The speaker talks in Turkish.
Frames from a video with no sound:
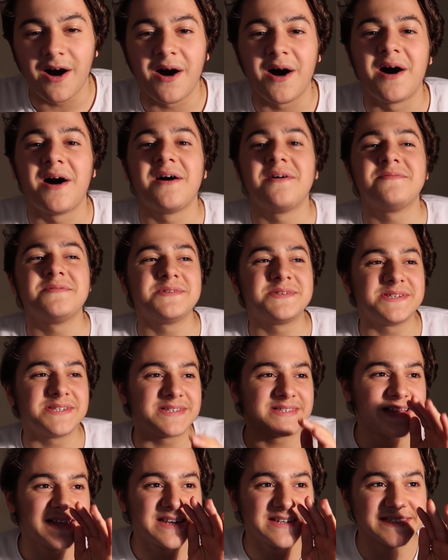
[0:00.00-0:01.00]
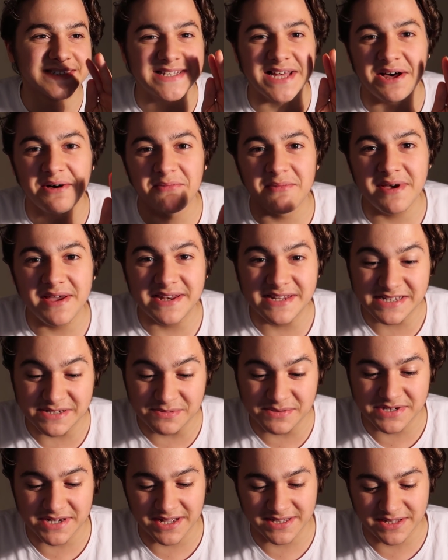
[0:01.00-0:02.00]
Abi cidden hesabıma
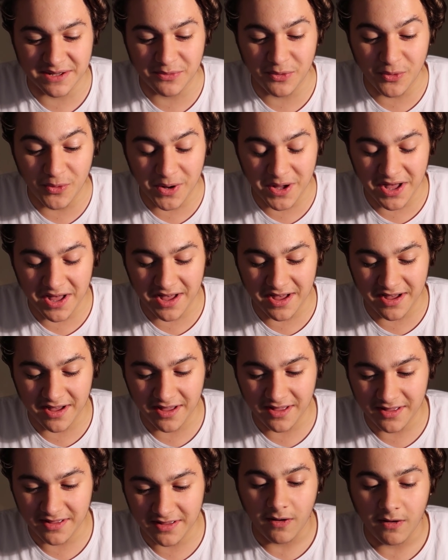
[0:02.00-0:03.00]
erişmiş adam oha.